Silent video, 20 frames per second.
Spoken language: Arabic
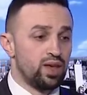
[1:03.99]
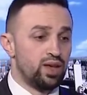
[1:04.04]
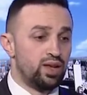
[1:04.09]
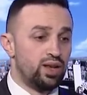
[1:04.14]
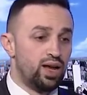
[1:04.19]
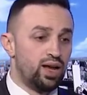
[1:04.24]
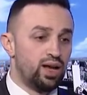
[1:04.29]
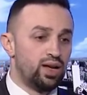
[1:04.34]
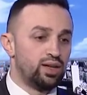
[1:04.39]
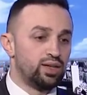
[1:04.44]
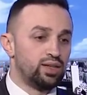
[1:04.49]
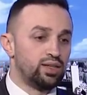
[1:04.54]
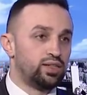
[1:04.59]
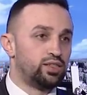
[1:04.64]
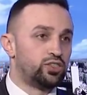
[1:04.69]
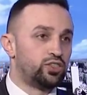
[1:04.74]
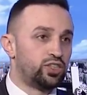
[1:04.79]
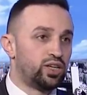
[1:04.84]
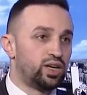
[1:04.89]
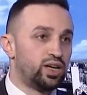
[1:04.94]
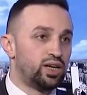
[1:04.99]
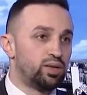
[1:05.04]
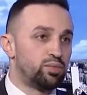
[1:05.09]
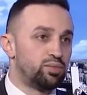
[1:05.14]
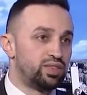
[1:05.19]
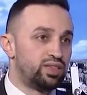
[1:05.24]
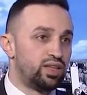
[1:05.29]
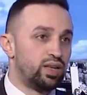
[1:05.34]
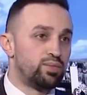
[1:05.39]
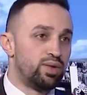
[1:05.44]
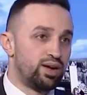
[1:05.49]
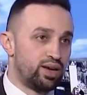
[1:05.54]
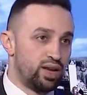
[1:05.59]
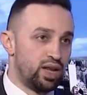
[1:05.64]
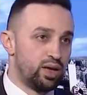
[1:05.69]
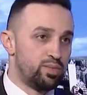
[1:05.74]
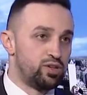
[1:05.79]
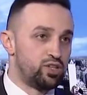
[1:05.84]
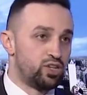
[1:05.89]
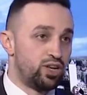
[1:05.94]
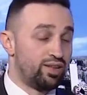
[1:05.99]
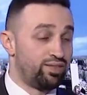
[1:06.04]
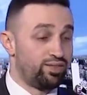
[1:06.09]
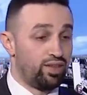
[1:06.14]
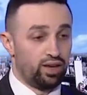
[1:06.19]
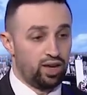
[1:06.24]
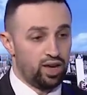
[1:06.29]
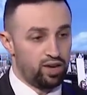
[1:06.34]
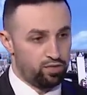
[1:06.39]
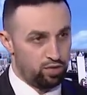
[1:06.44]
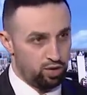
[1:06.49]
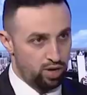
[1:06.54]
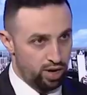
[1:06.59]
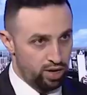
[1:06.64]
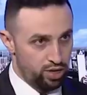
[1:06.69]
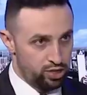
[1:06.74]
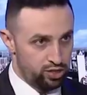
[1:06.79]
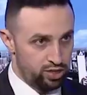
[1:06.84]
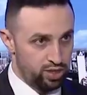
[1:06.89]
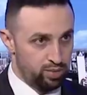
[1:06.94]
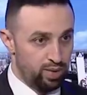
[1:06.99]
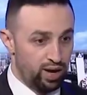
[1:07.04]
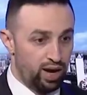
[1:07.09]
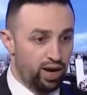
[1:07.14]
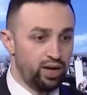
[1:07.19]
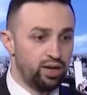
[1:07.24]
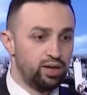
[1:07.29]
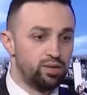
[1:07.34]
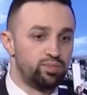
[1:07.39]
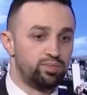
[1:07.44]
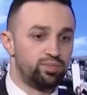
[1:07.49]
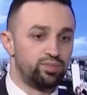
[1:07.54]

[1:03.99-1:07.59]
لانشاء مثل برنامج للتكافل الاجتماعي